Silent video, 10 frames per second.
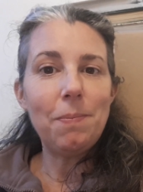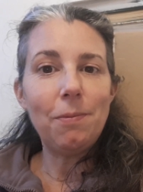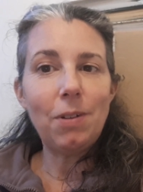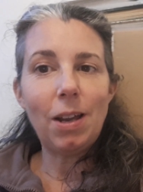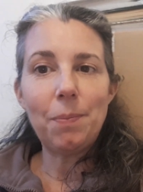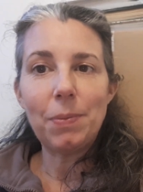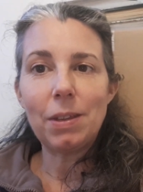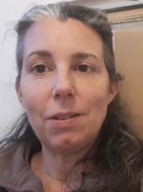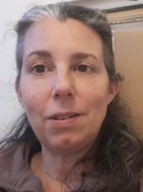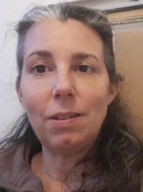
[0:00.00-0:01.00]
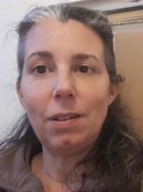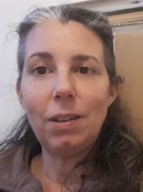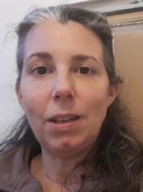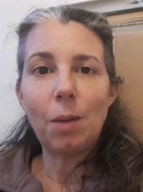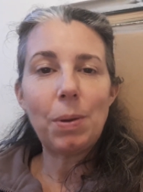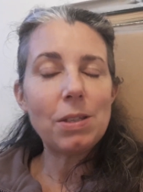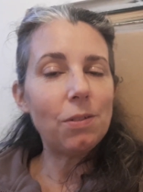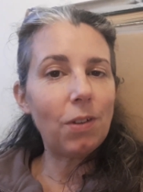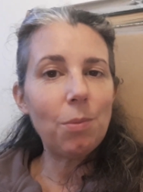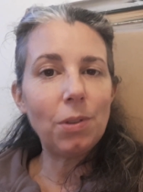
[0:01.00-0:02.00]
Voilà, il
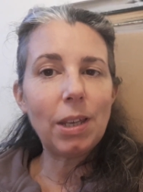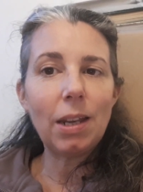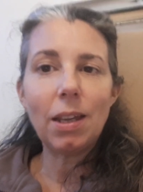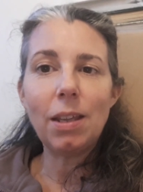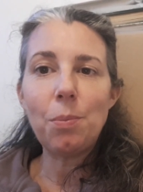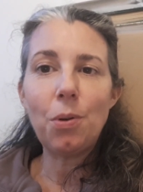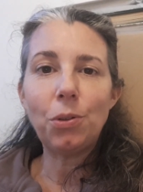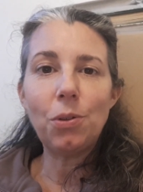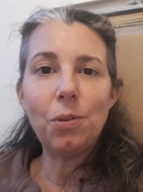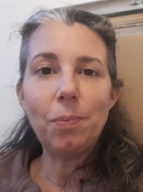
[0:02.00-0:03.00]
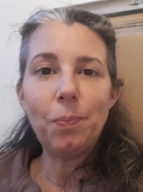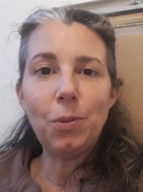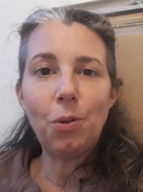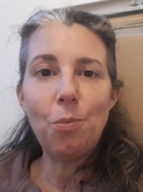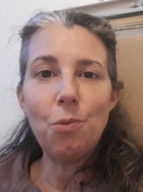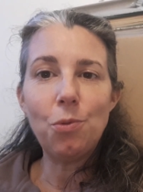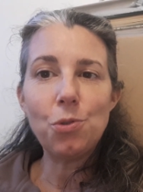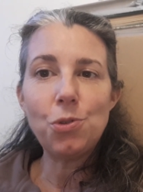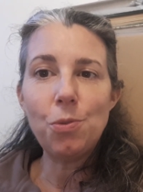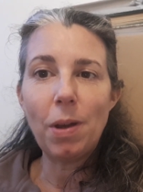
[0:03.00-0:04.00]
représente vraiment quelqu'un d'important dans
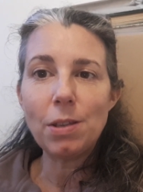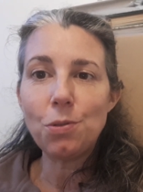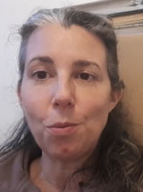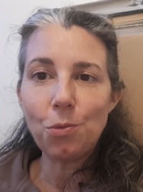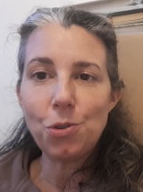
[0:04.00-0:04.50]
mon chemin, sur mon